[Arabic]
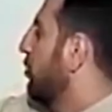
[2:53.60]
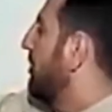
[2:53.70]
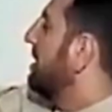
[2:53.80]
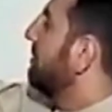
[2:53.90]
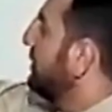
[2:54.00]

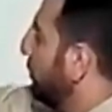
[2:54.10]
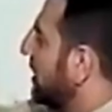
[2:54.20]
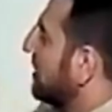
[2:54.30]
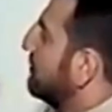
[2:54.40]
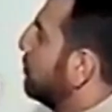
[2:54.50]
وبين من
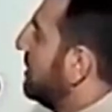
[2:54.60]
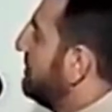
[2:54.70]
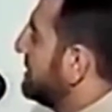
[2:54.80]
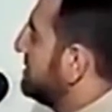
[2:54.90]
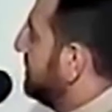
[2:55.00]
يخربون
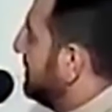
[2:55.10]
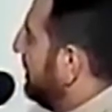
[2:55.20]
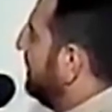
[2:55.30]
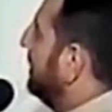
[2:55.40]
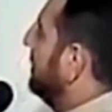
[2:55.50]
باسم
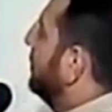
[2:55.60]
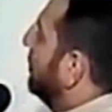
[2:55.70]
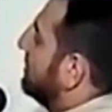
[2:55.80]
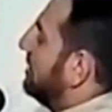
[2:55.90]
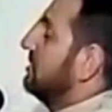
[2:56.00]
الدين
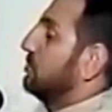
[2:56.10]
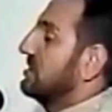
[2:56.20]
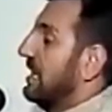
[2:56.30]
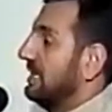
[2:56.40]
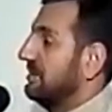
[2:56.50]
وتحت
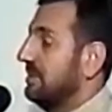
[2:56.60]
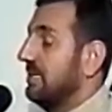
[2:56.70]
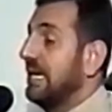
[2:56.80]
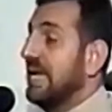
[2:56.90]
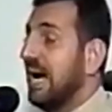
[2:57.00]
مصطلحات
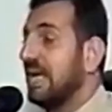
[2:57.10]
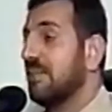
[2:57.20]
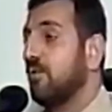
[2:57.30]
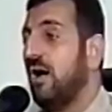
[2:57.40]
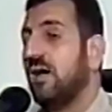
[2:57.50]
الدين
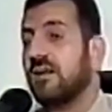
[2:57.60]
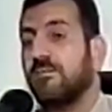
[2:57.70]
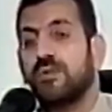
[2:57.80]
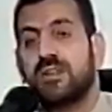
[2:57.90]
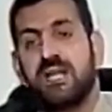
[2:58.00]
هذا
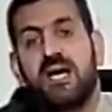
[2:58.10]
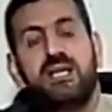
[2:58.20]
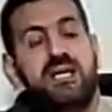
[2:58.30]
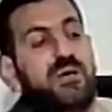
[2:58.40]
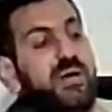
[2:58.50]
محرم
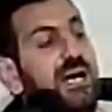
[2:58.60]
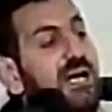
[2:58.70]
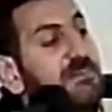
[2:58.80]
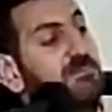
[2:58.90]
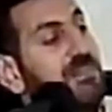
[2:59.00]
ثاني أيها
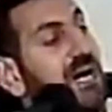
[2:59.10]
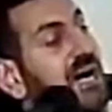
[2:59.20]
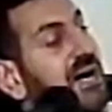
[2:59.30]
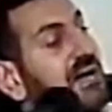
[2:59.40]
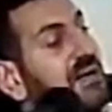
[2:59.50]

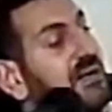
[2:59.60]
الأحبة